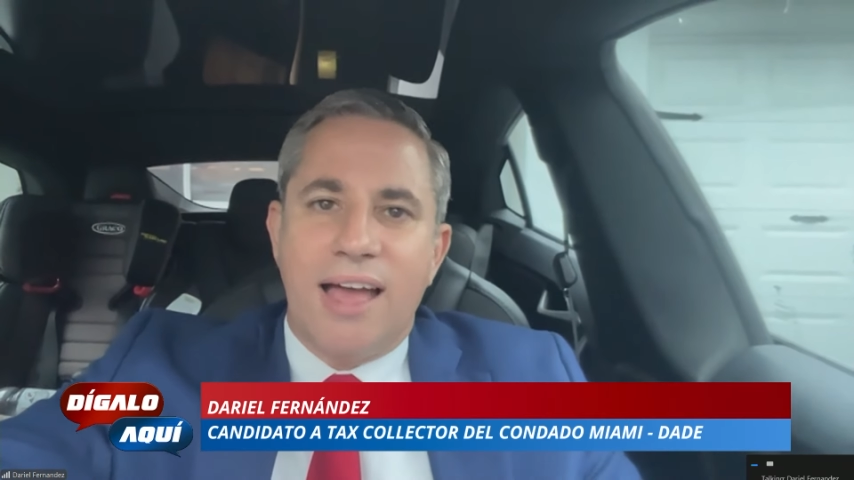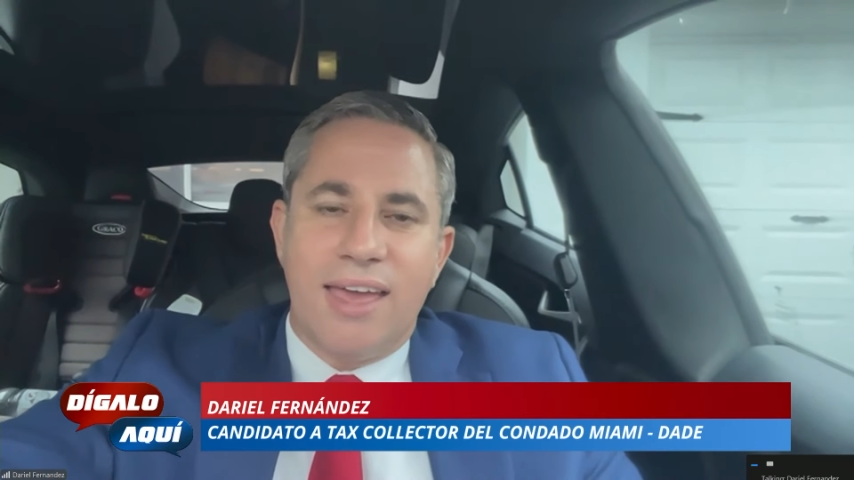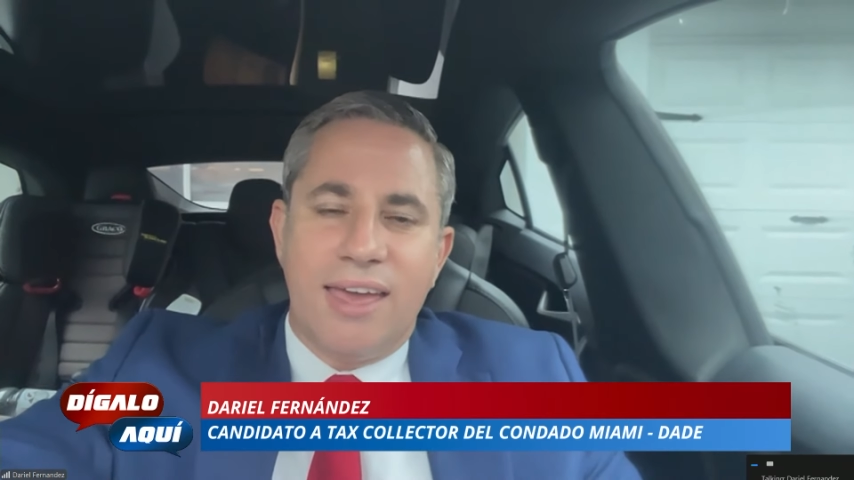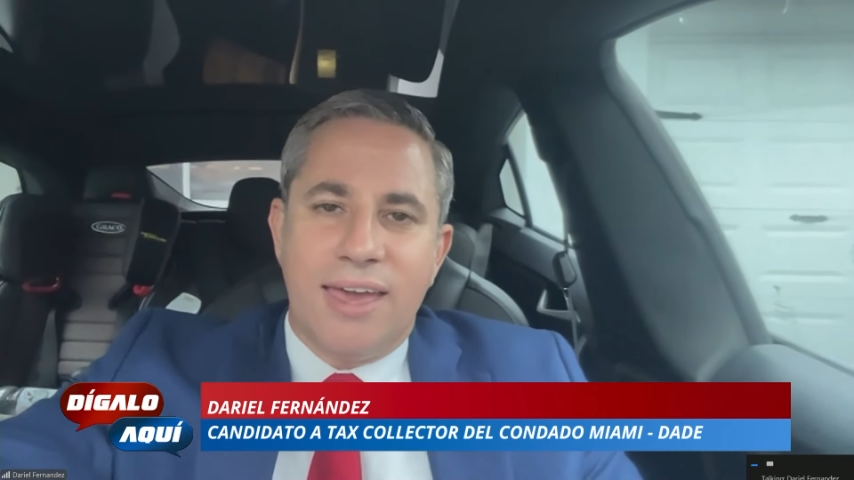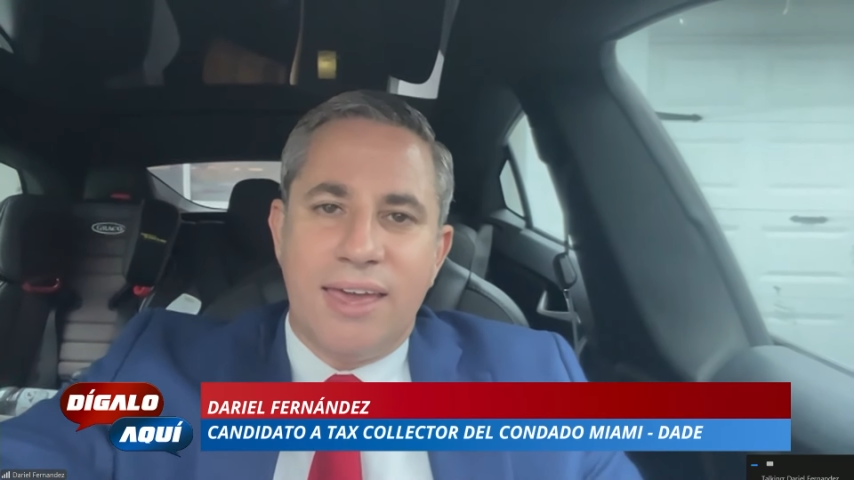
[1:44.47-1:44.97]

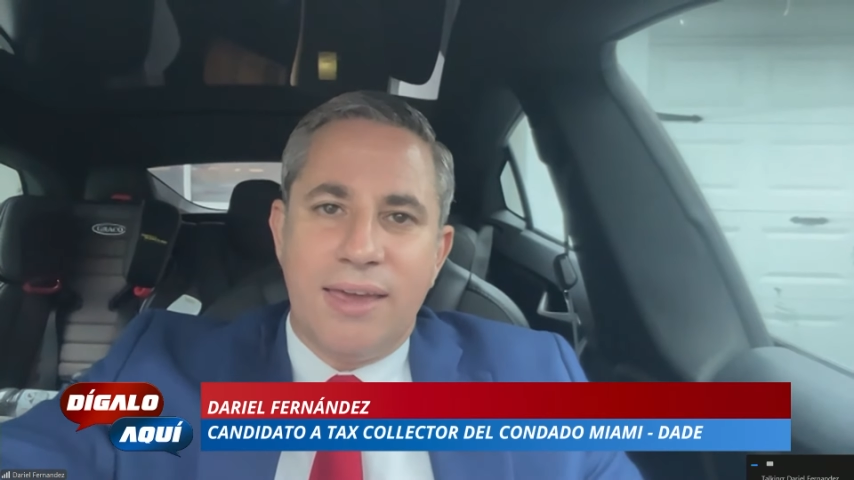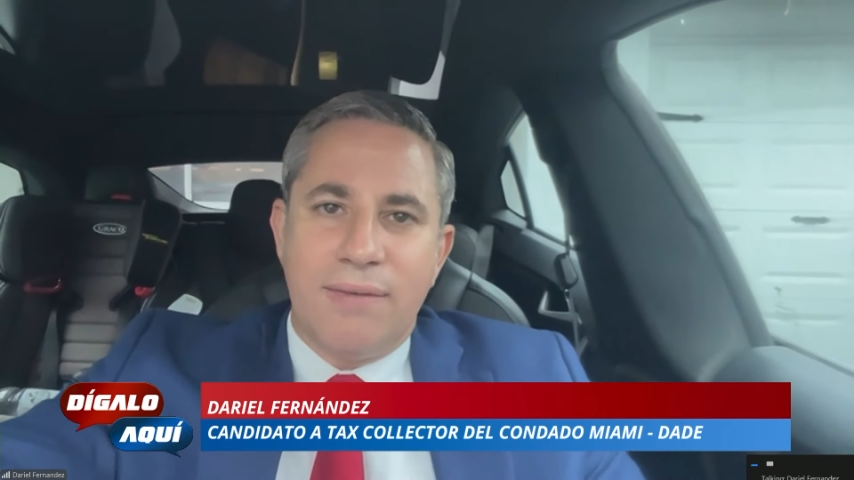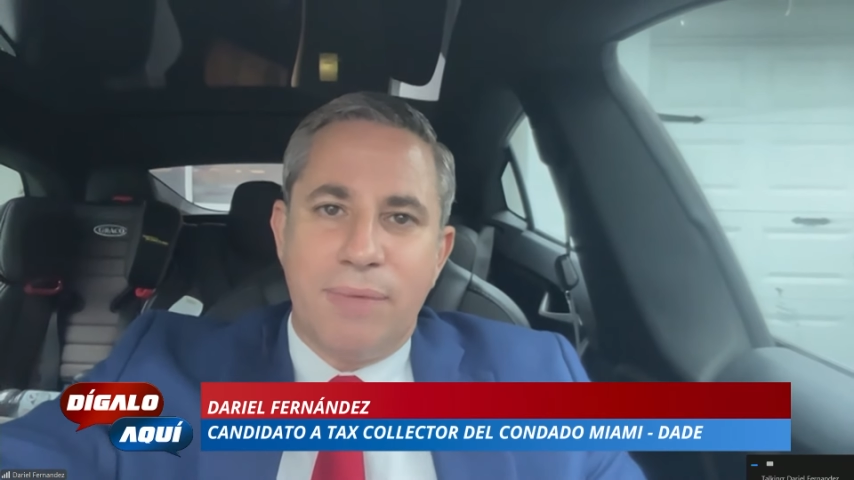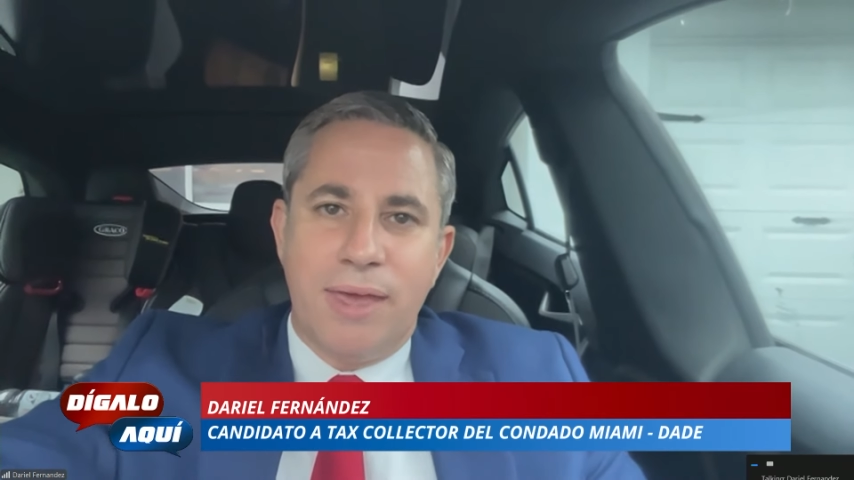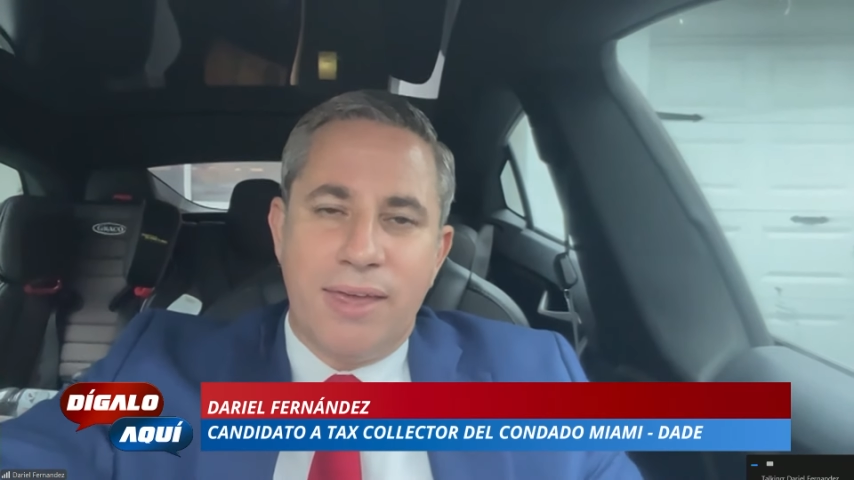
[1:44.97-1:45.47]

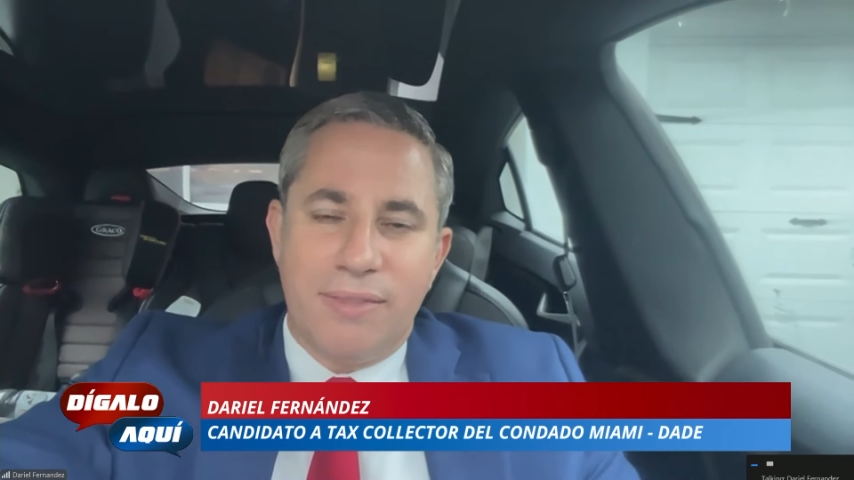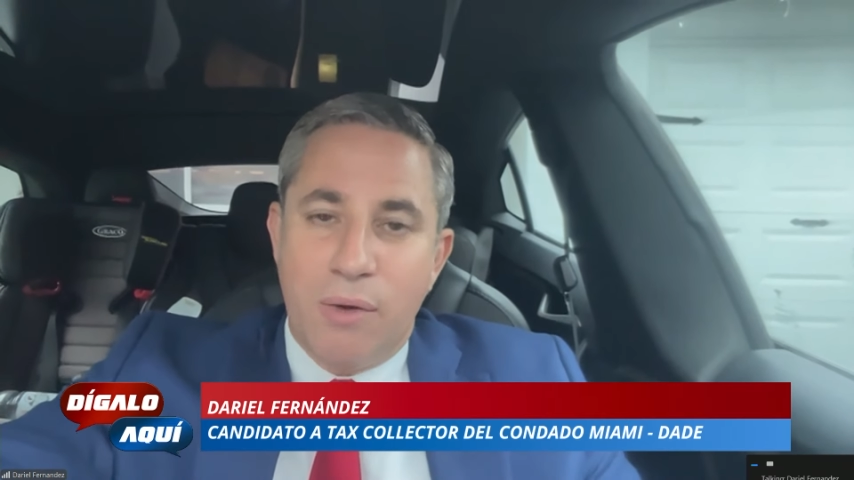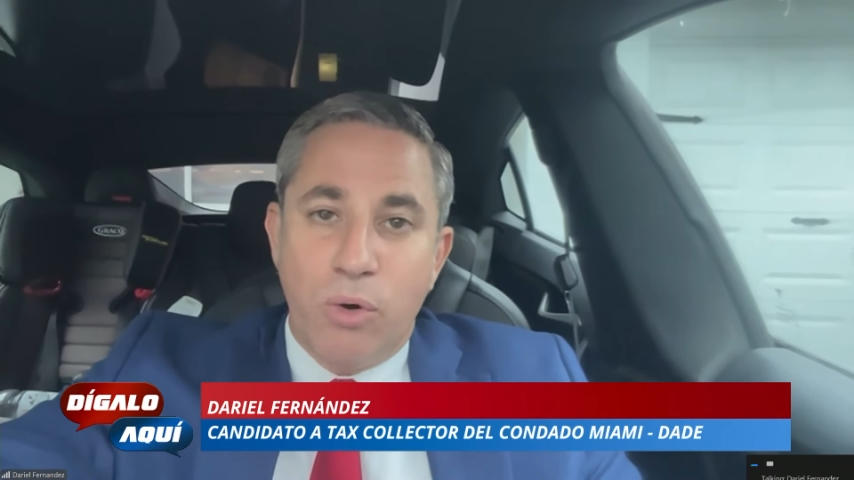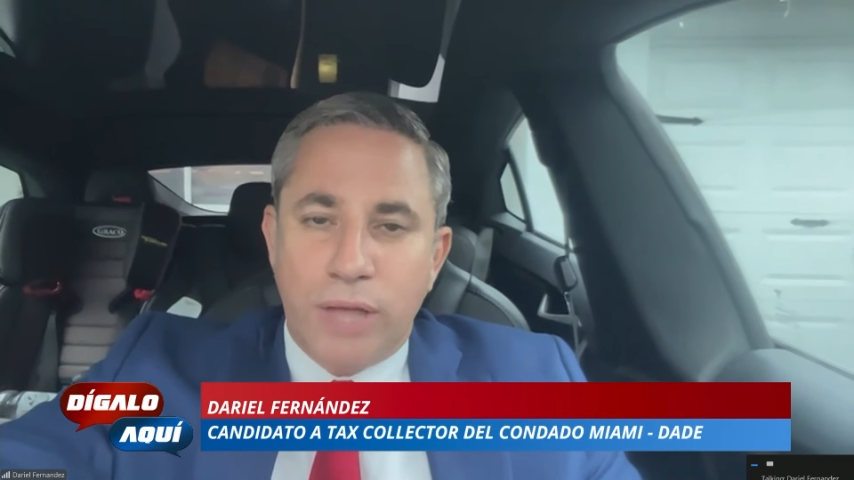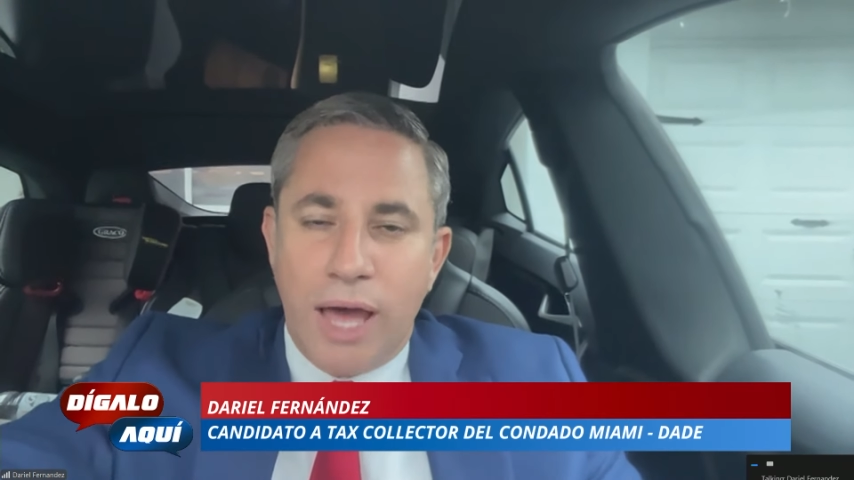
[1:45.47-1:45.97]
de, de
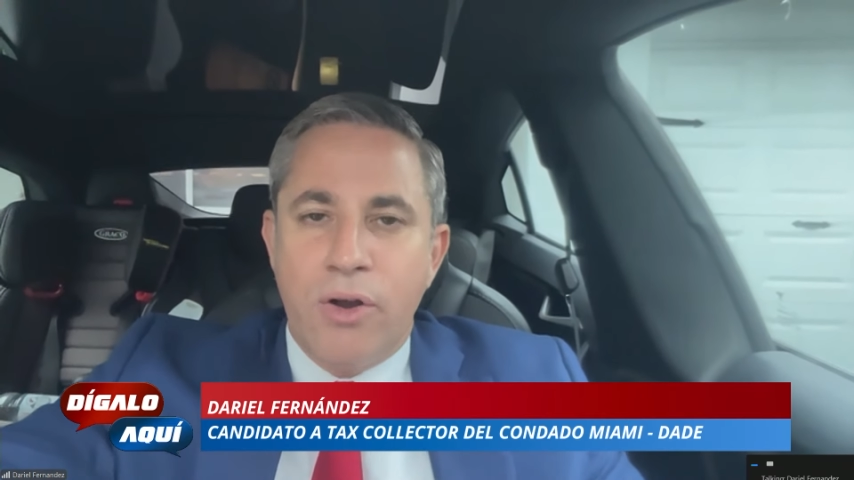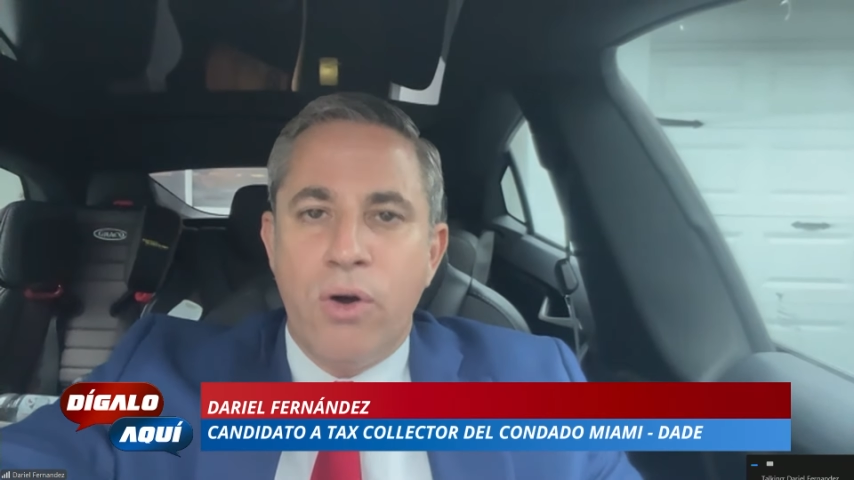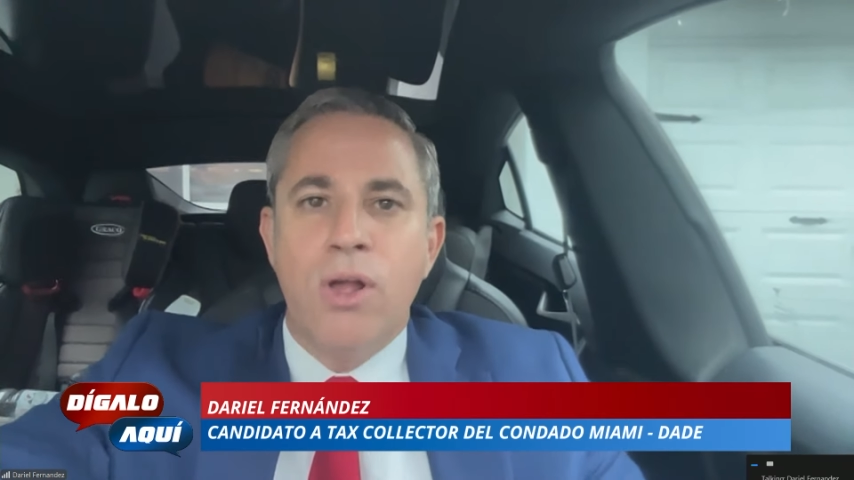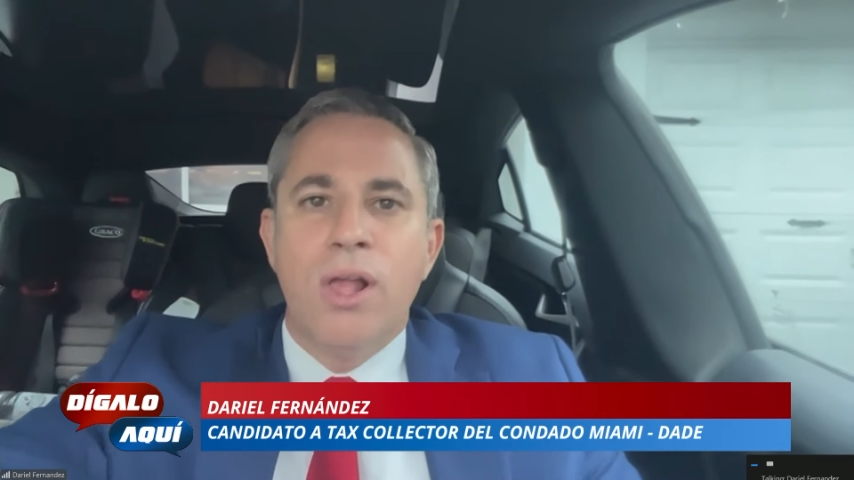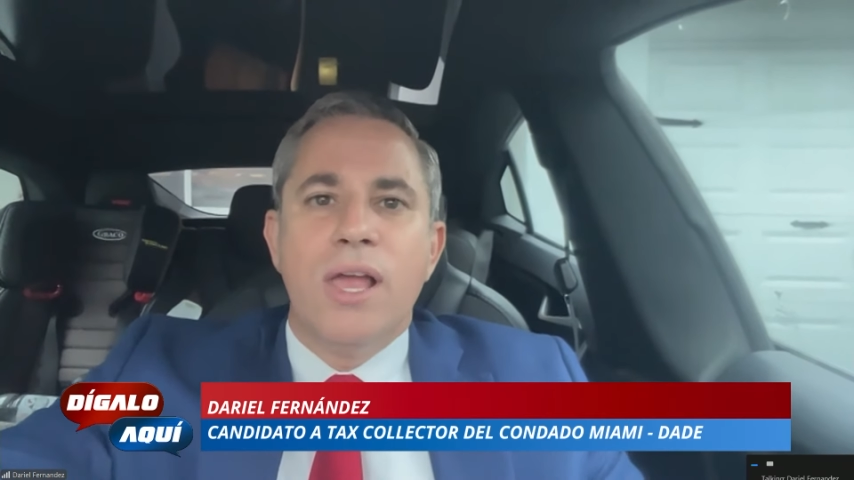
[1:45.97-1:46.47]
votar, ¿no?